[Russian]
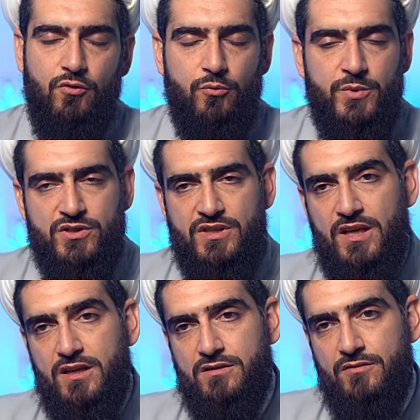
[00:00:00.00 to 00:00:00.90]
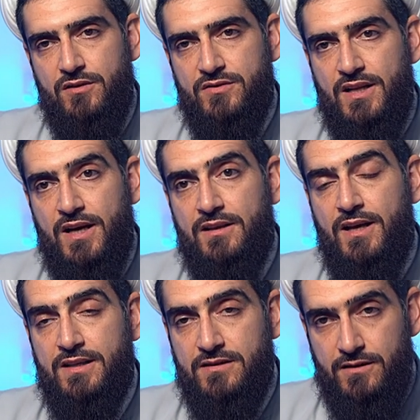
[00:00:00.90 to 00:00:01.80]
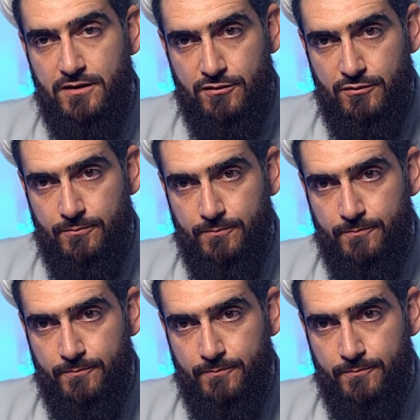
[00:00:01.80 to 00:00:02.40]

убеждения, свои взгляды оценить?